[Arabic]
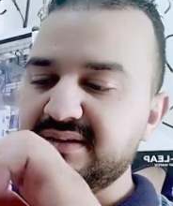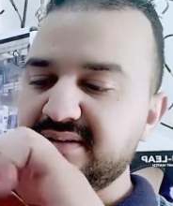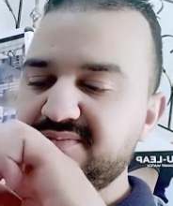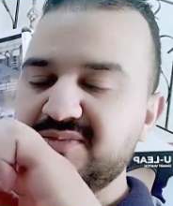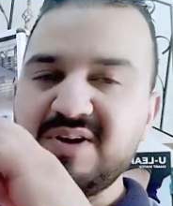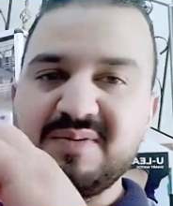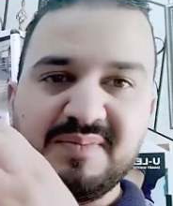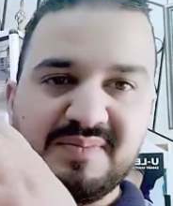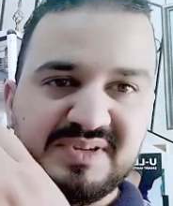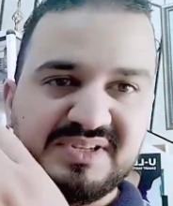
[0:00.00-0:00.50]

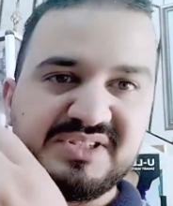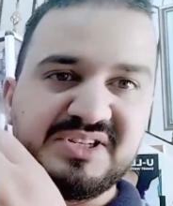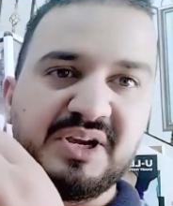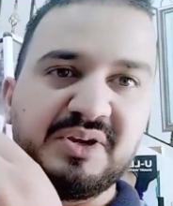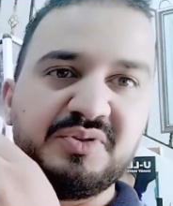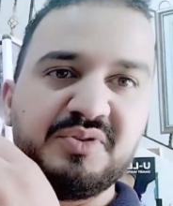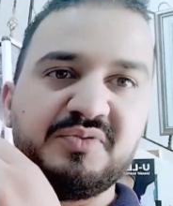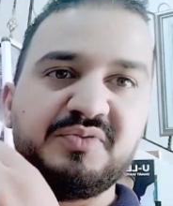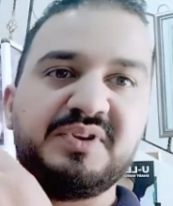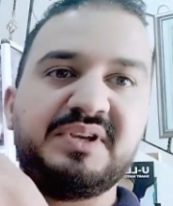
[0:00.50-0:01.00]
كامل باش
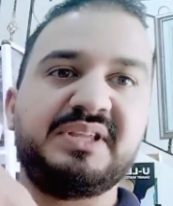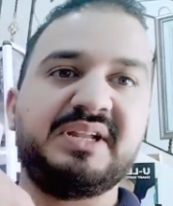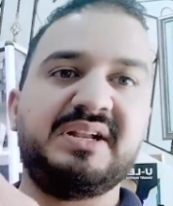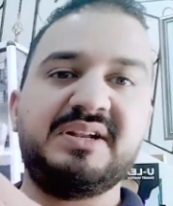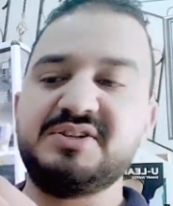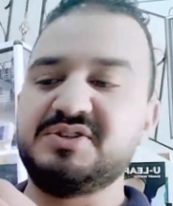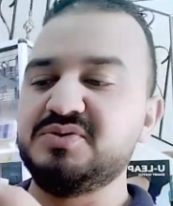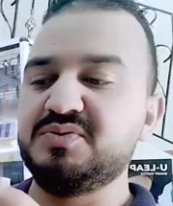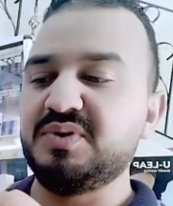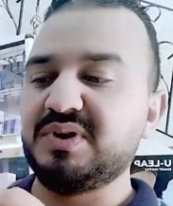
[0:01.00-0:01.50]
تاخدو الفكره على
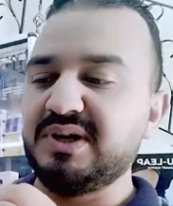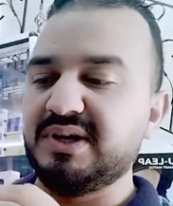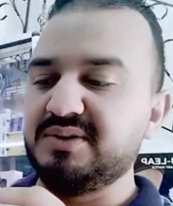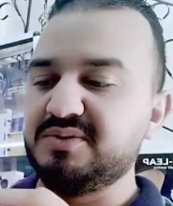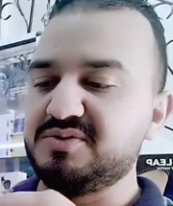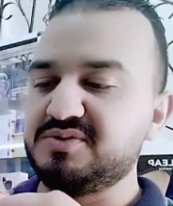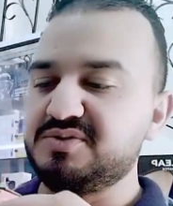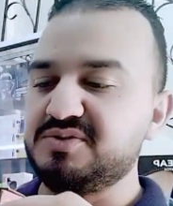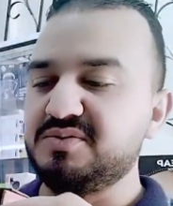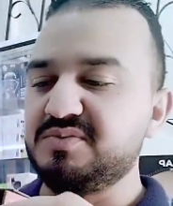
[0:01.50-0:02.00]
شنو كان و
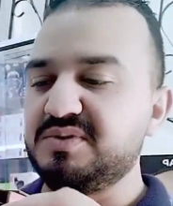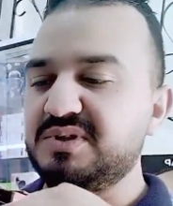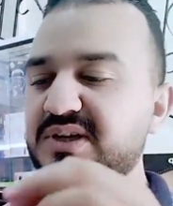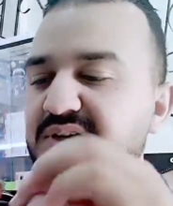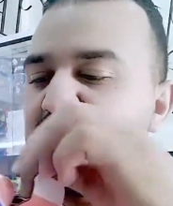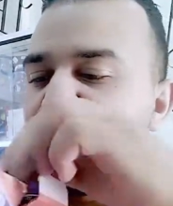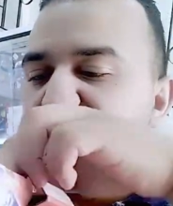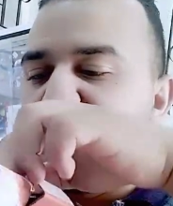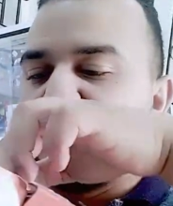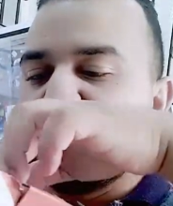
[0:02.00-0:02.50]
شنو ولا
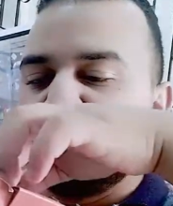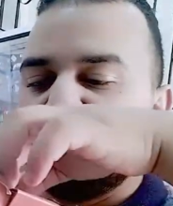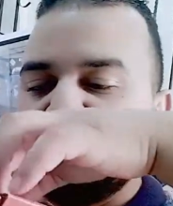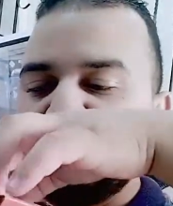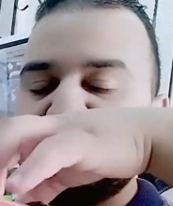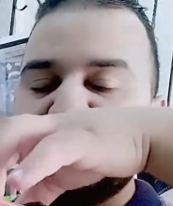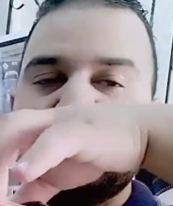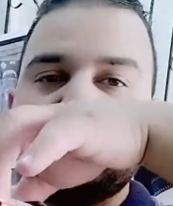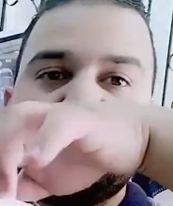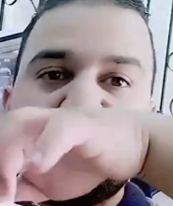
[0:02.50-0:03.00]
باش
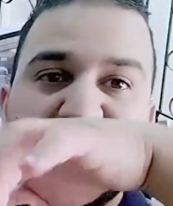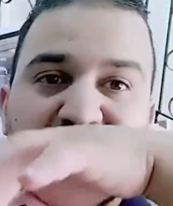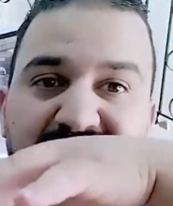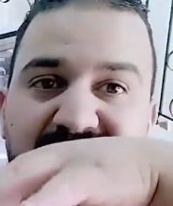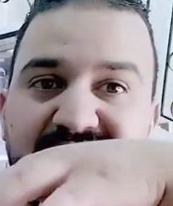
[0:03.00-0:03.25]
تعرفو بان